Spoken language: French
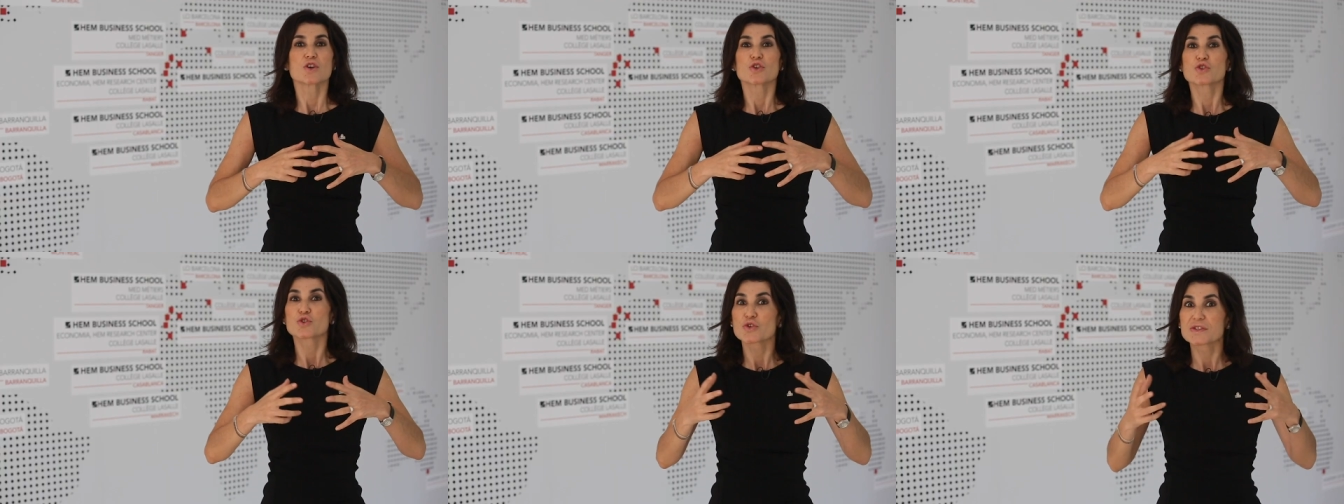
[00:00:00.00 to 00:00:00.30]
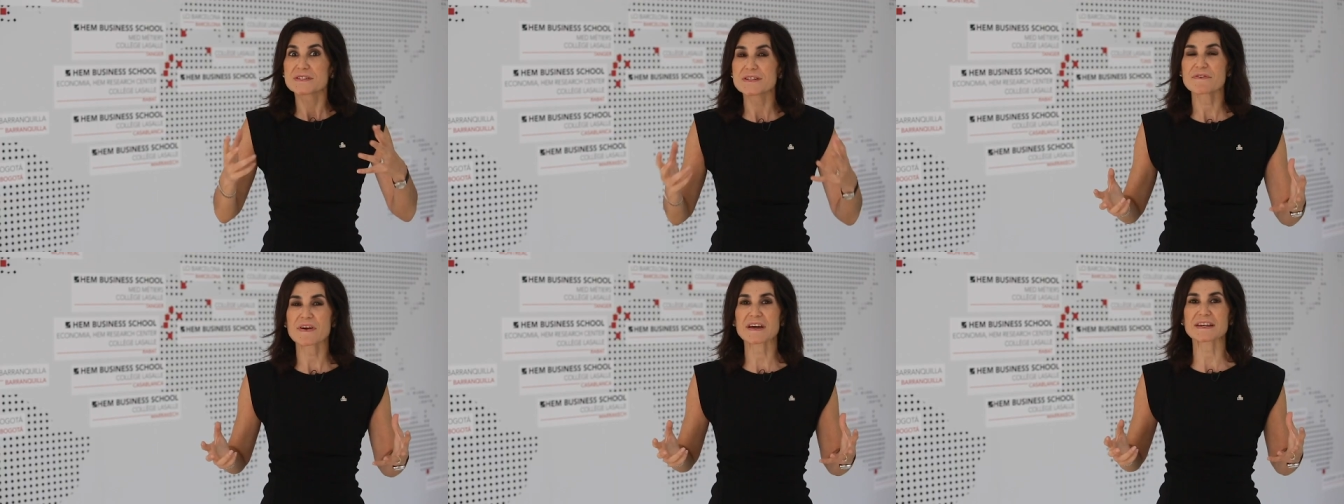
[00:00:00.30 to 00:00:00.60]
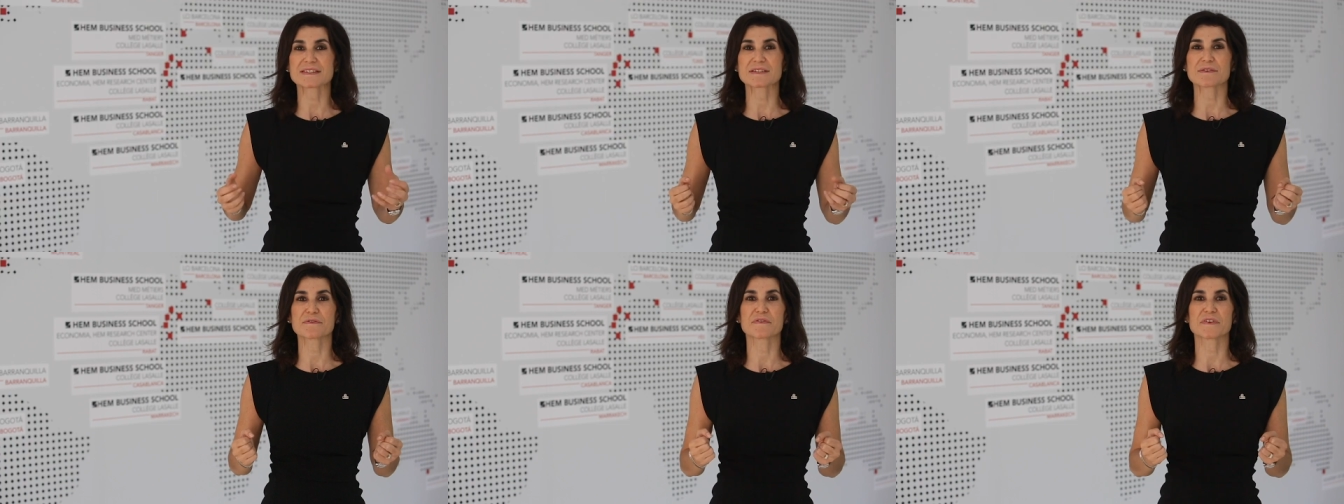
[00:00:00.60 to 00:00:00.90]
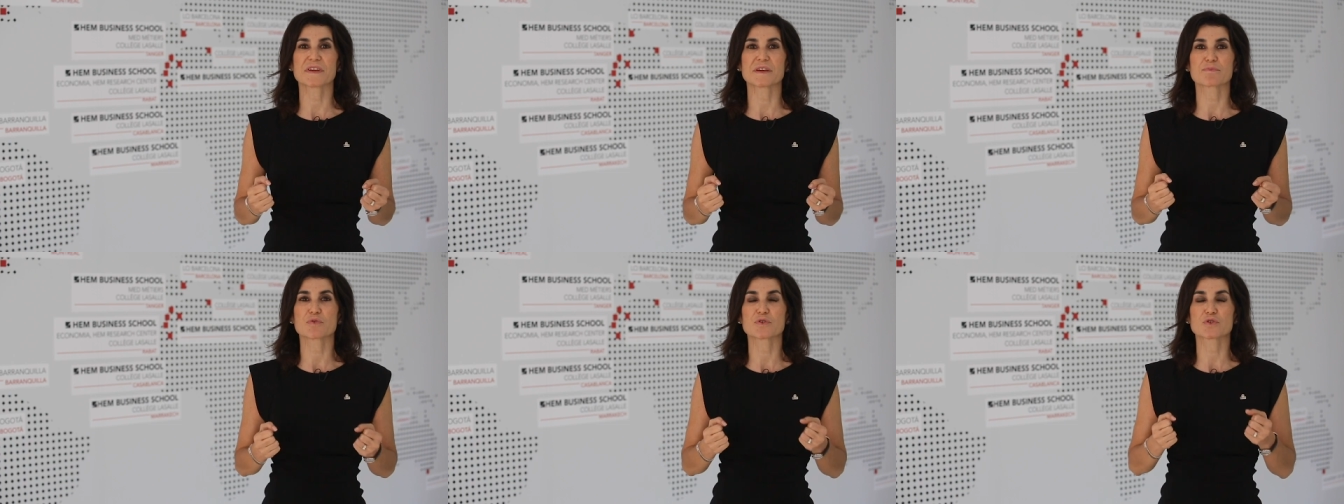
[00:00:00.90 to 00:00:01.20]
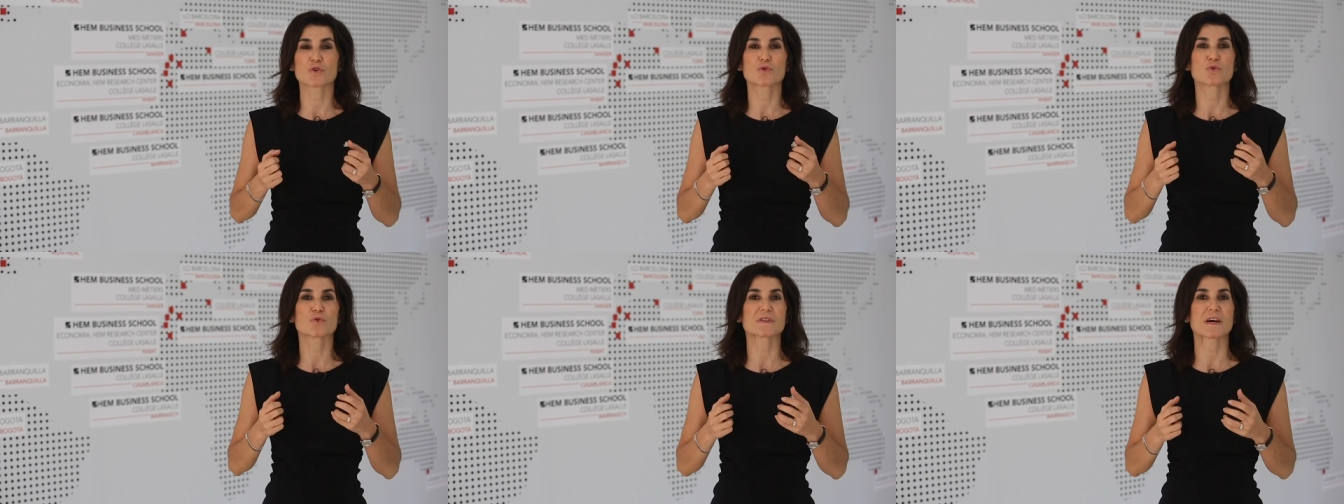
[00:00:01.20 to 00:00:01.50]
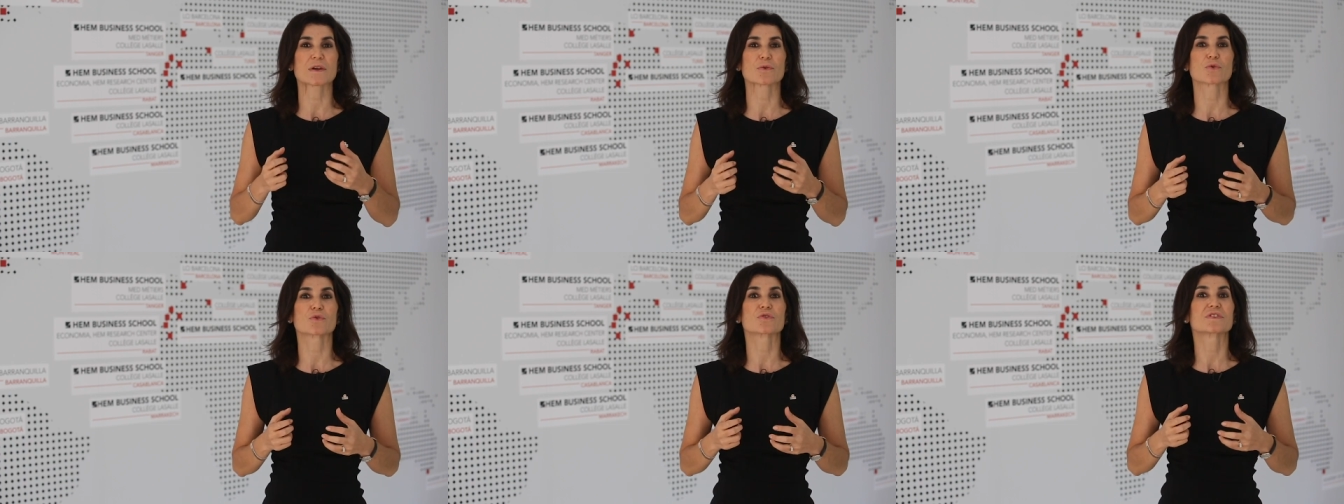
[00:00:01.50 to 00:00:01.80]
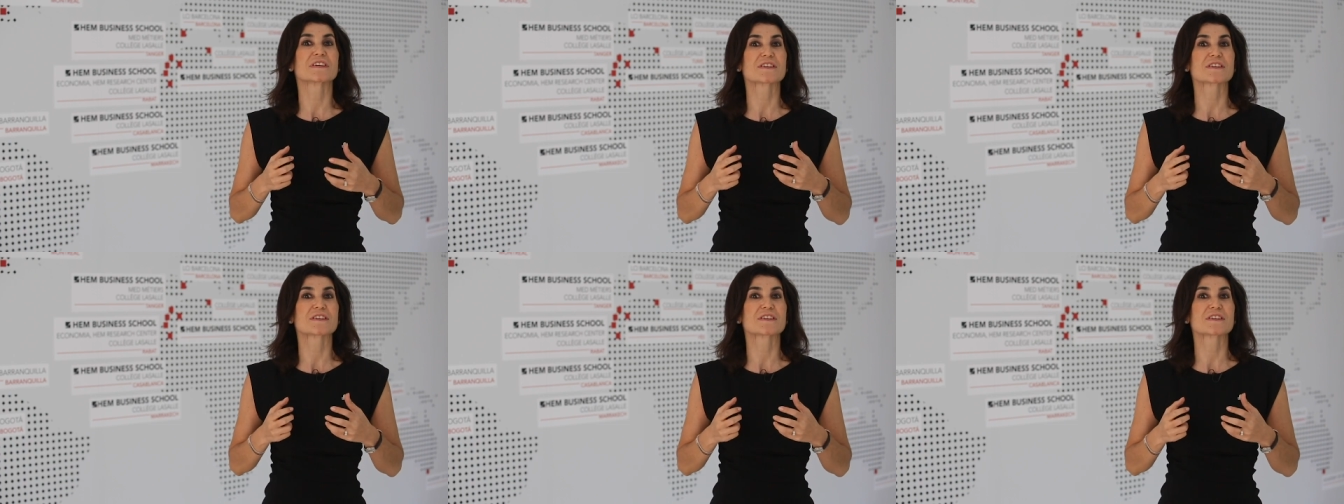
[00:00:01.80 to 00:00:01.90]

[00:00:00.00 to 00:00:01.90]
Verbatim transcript: se diversifier puisque nous allons